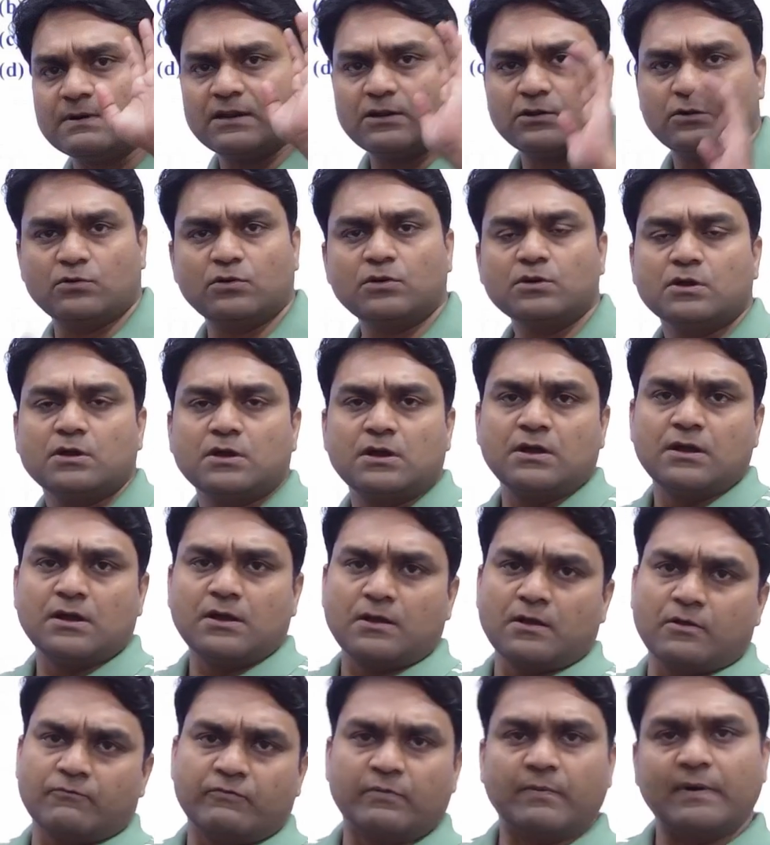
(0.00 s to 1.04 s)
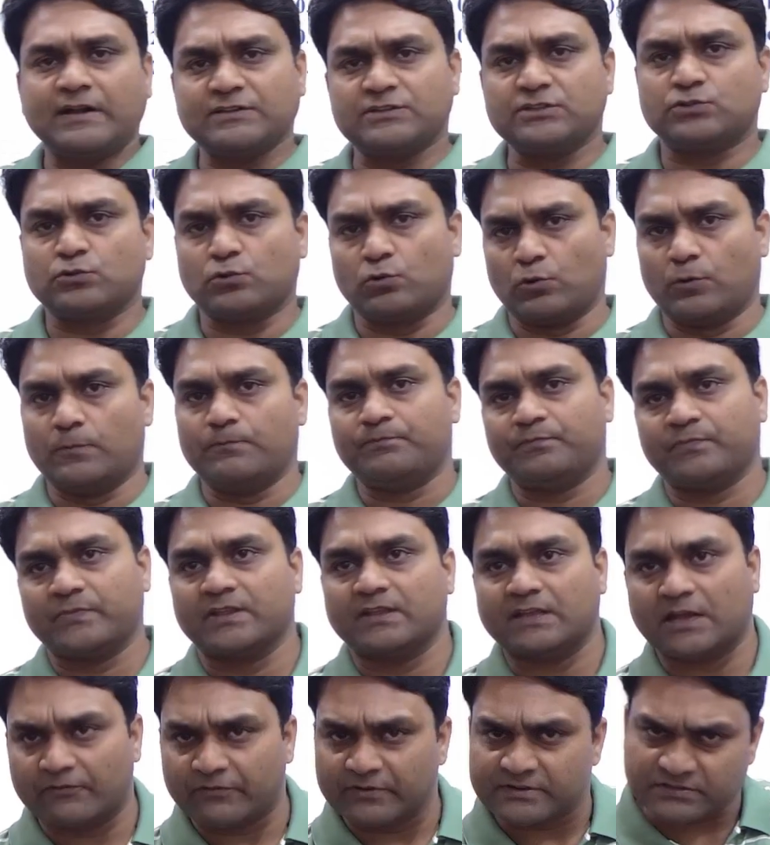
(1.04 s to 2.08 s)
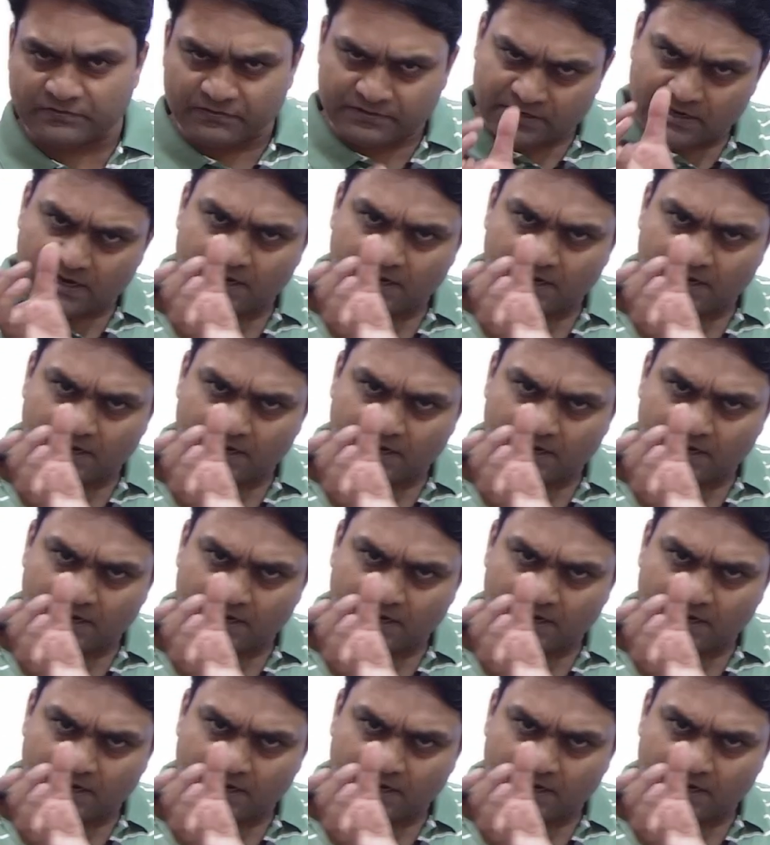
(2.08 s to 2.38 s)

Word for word: हो विभाजित हो या फिर सिर्फ इतना